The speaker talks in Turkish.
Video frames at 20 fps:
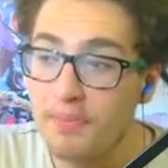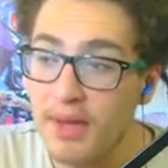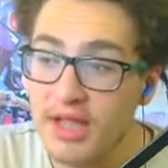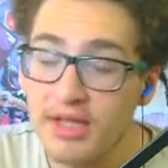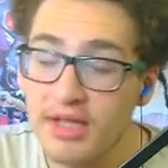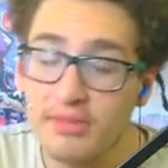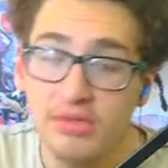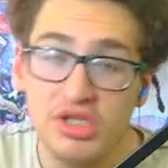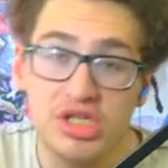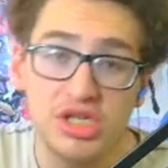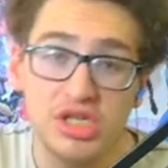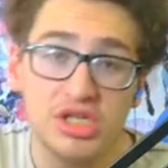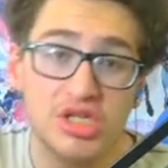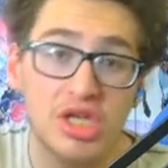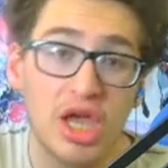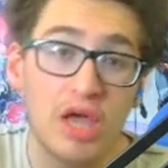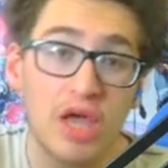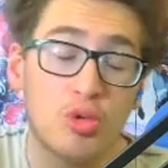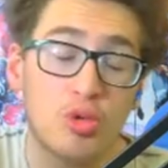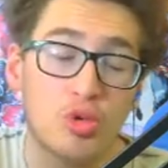benim için
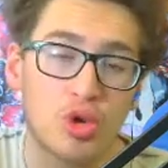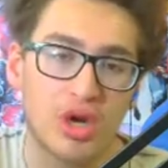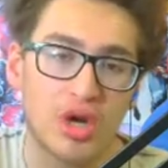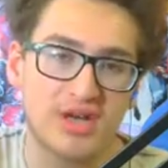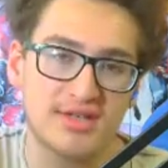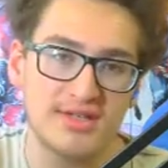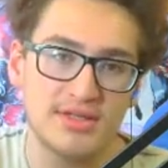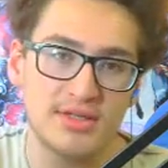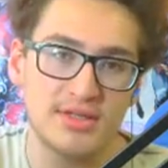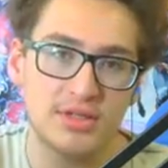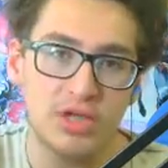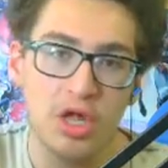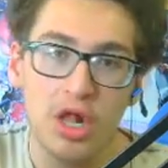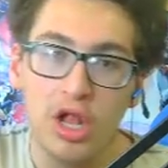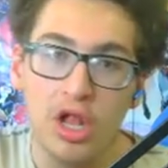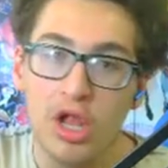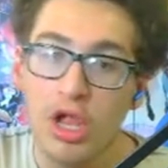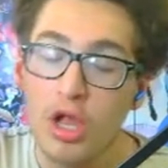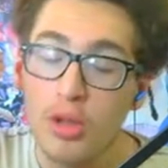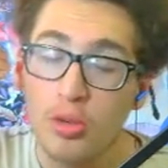şey kurarsınız
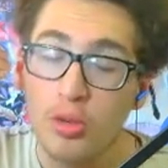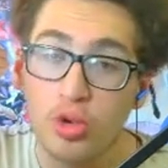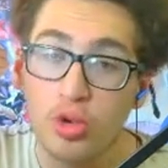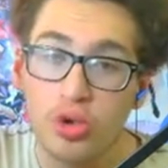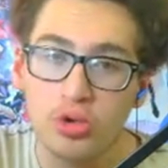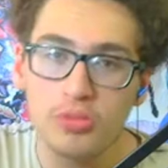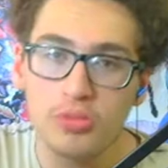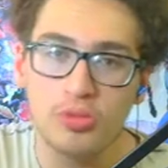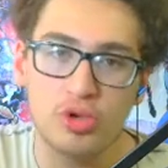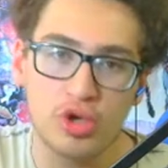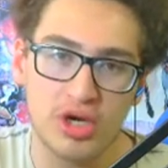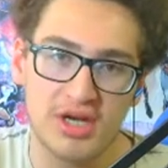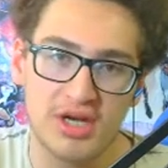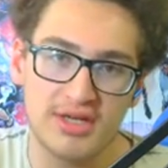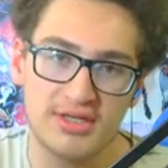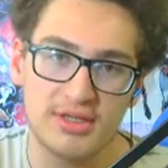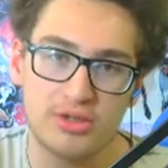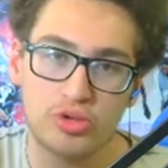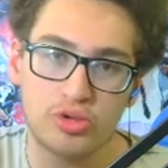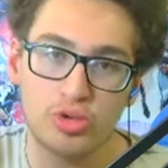kurum
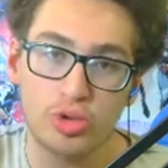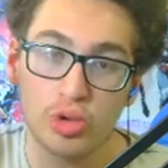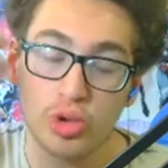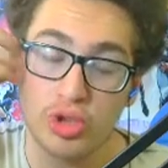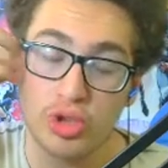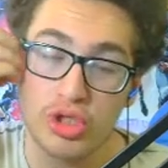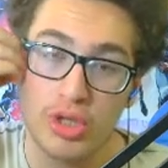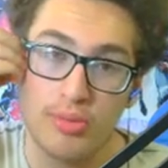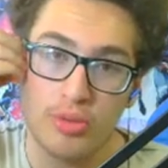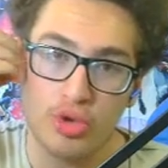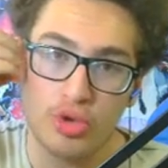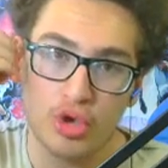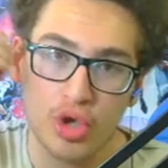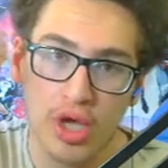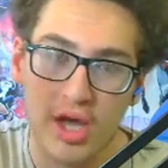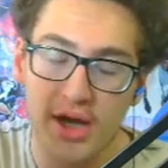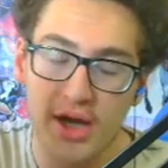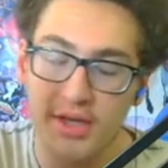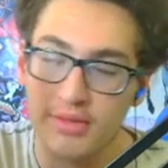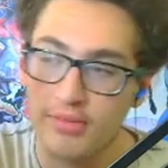kurarsınız Tuğrul Can Bodur'a
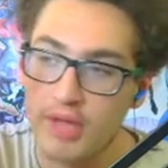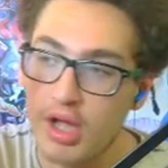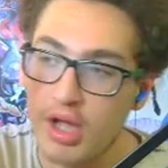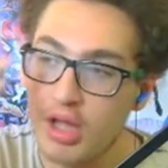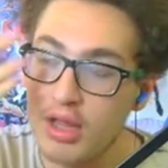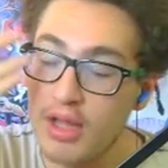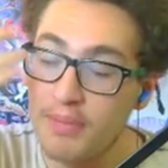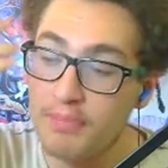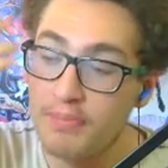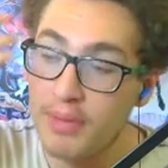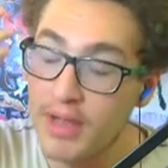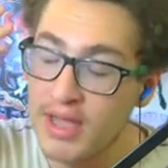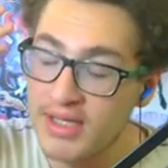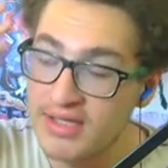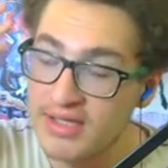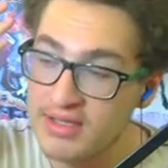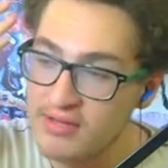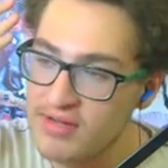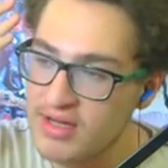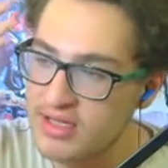yardım diye. Allah
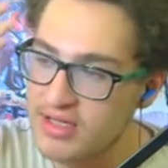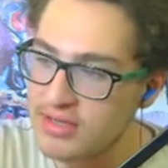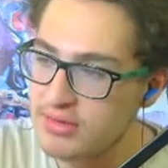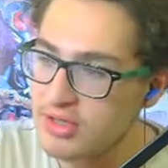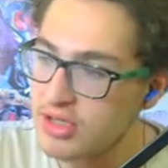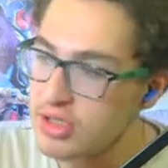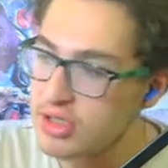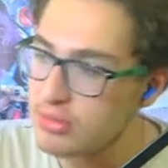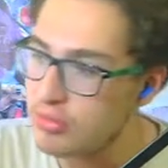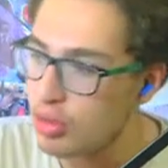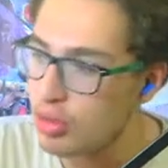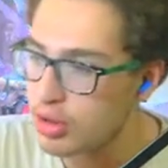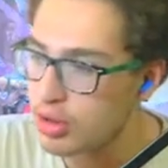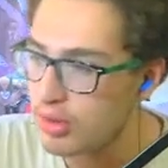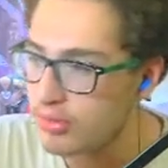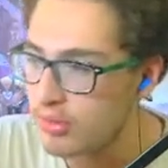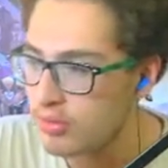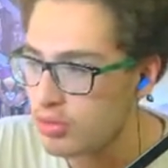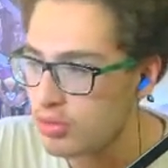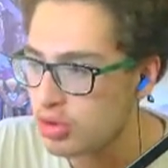belasını versin nasıl bir
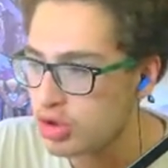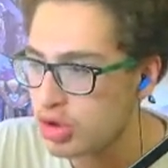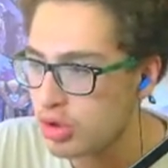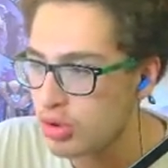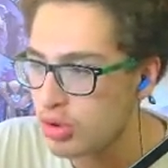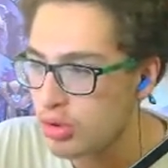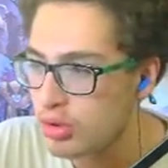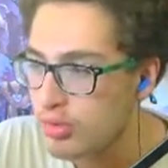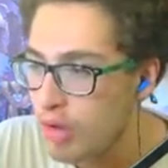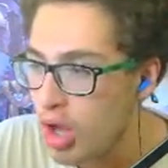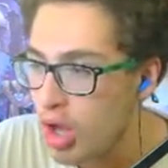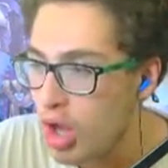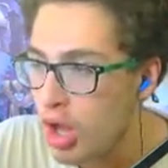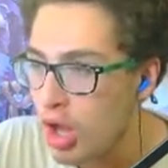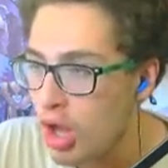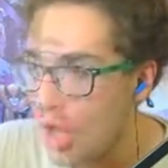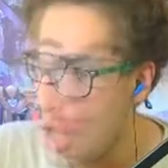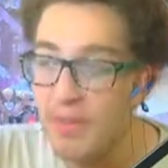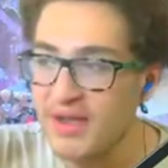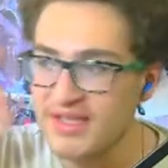ortamda video çekiyorum.
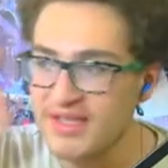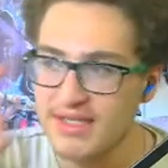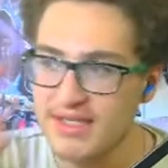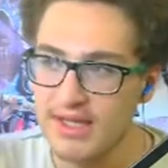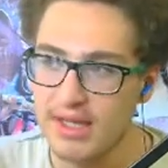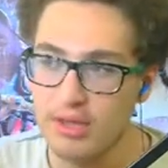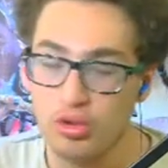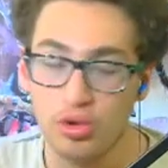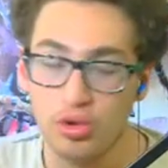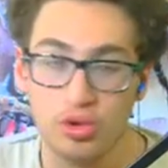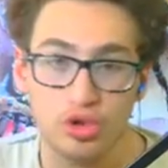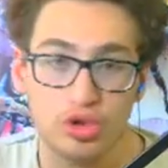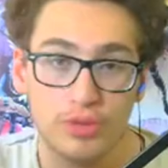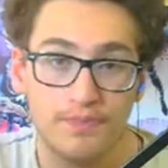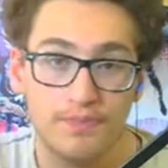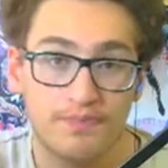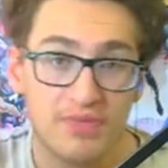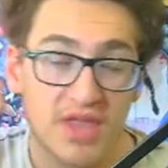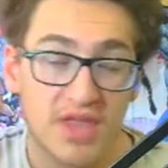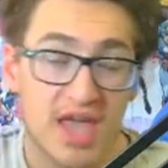Bir baskına gidiyoruz
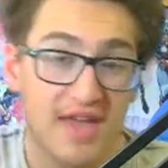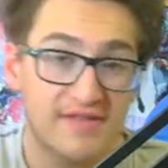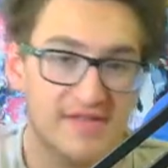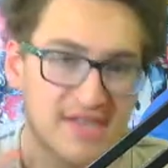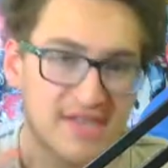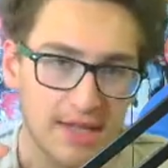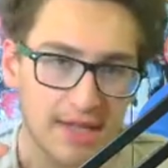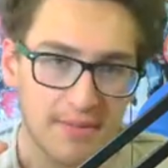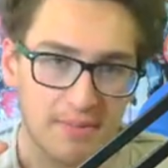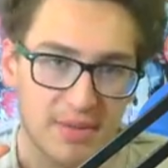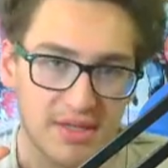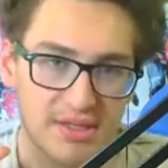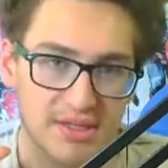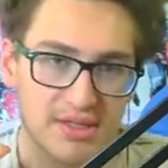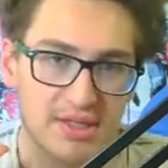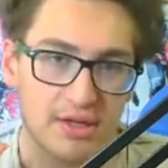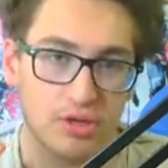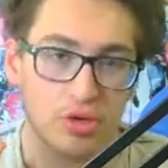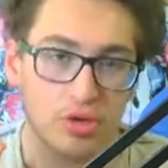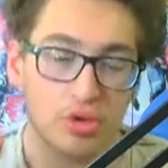efsane
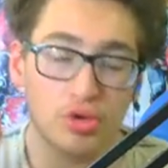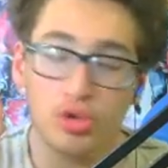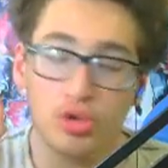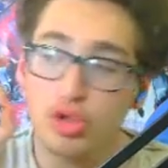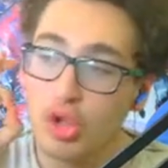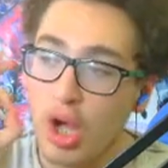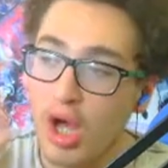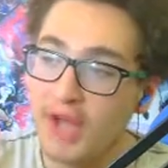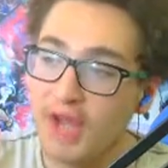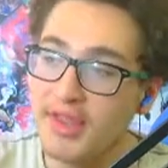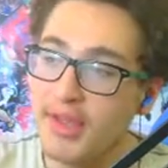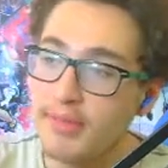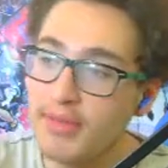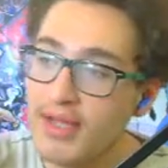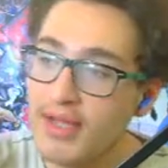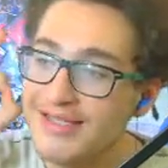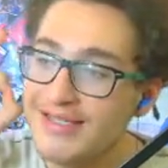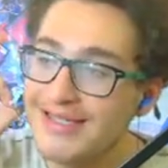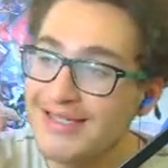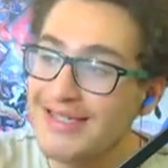baskını gidiyoruz.
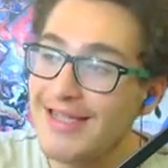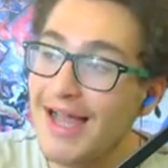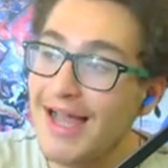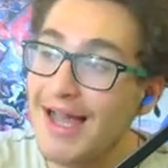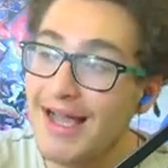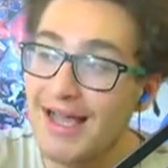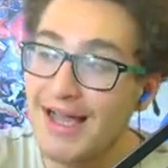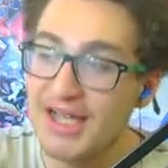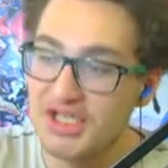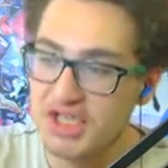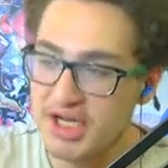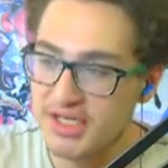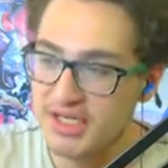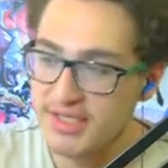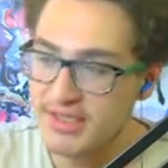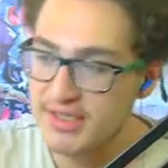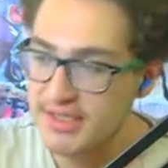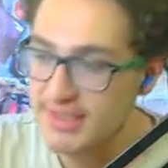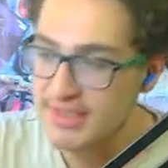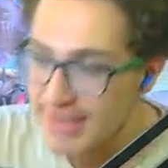Adamlar silah
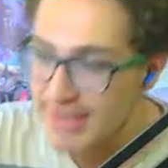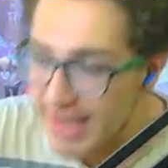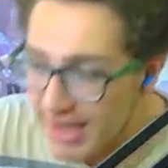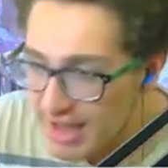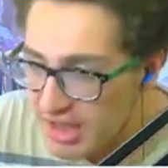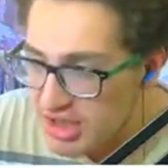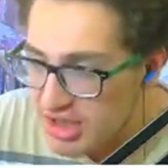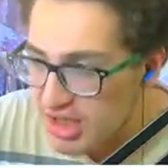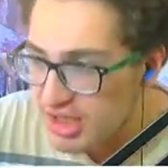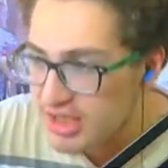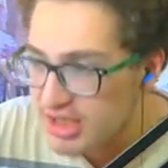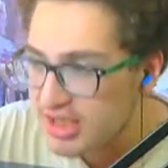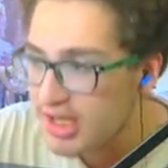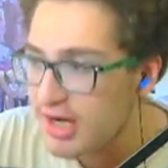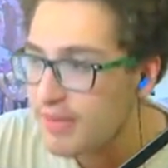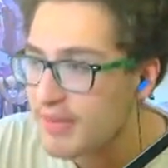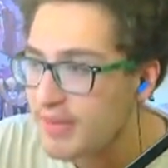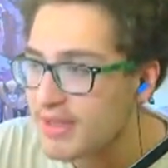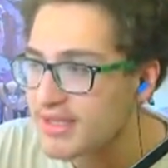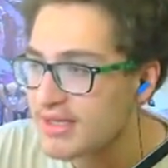kaçakçısı. Silah
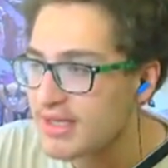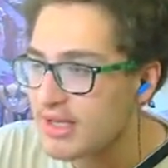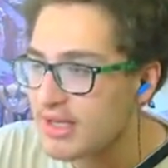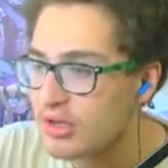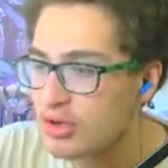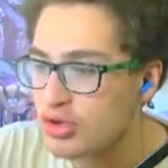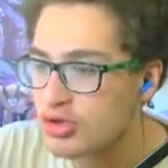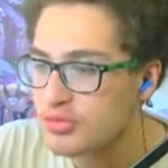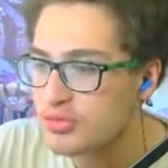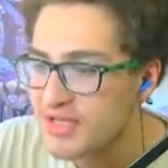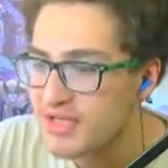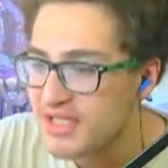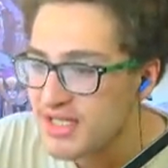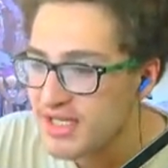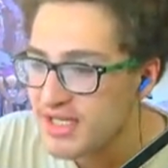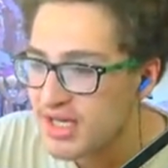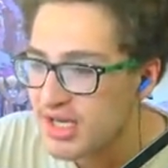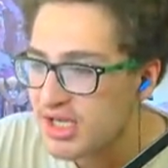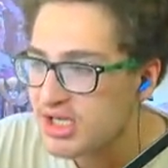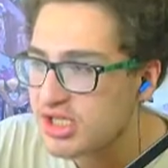kaçakçılarına baskına gidiyoruz. Biz
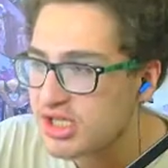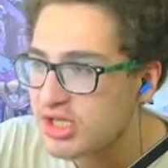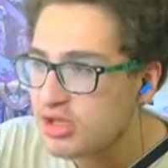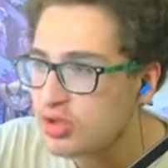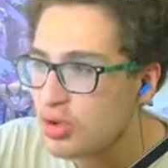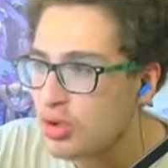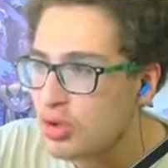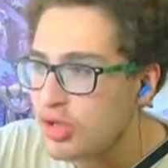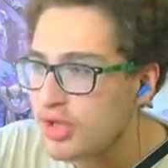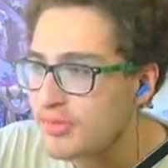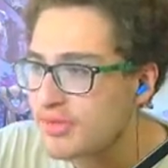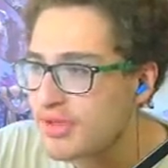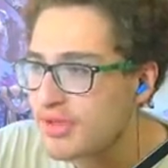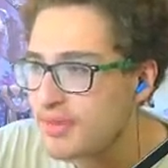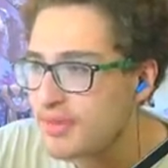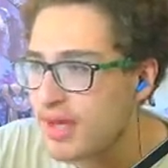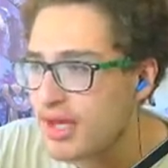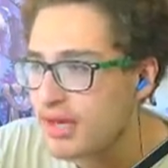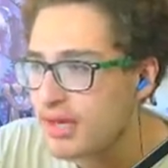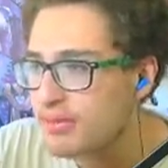iki kişiyiz. Yolda bize
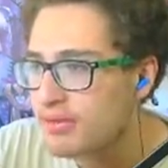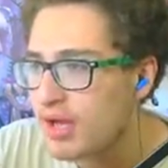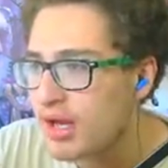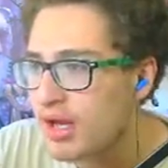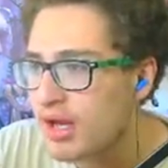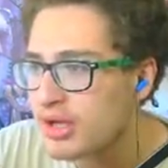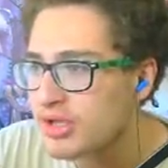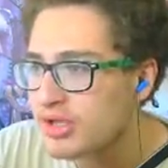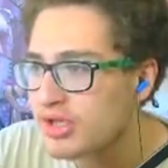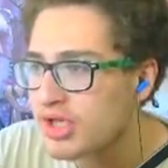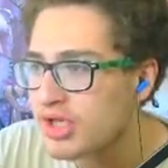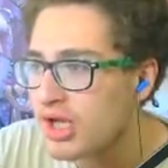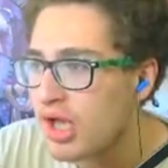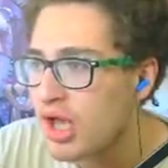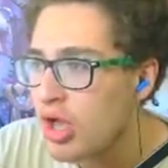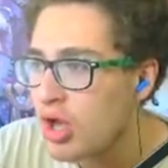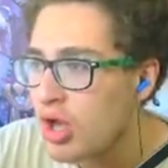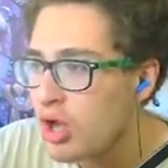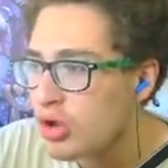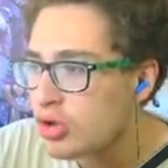bir ekip daha katılacak.
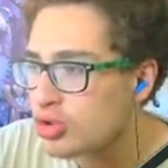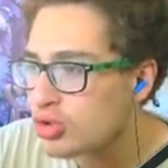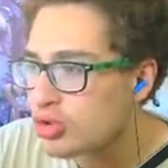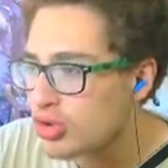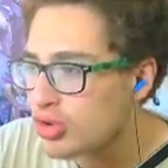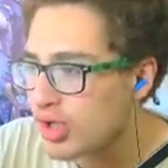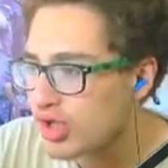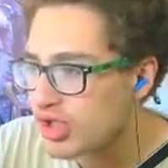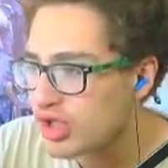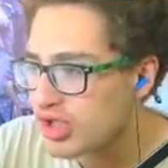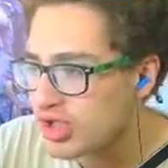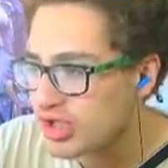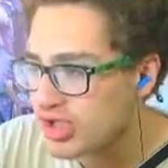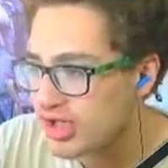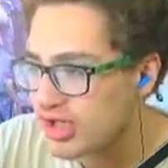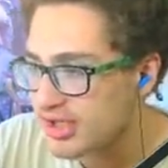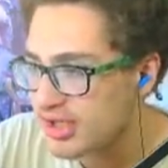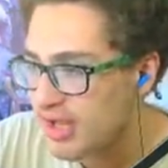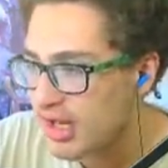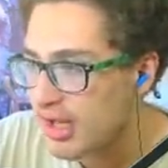Şuradan
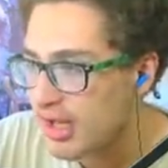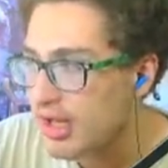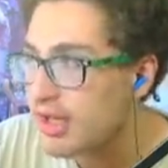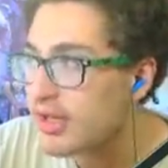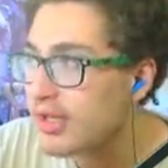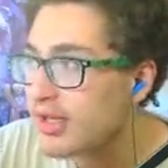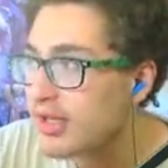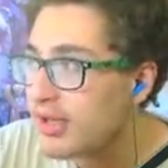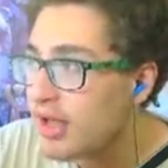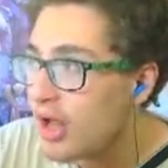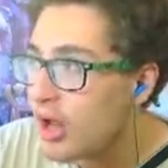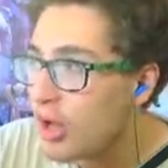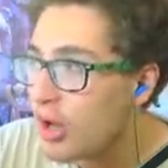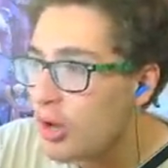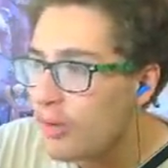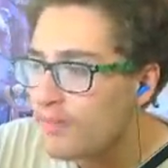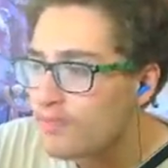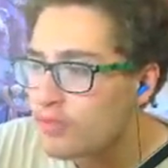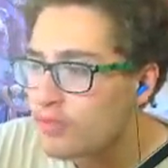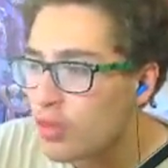çıkacağız. Aynen.
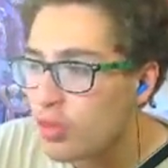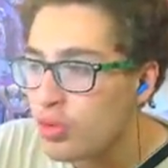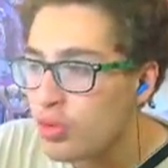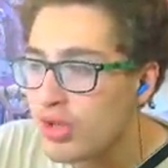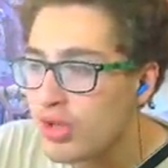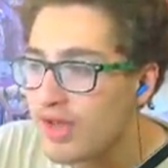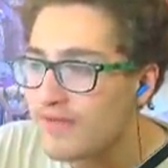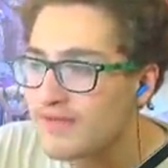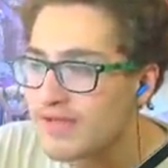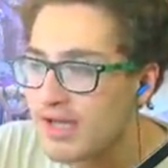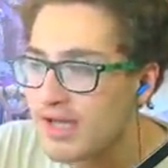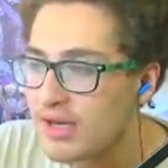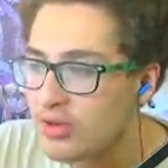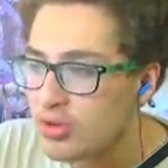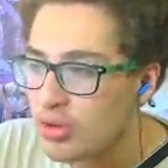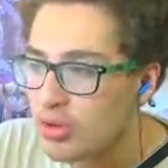Oyun efsane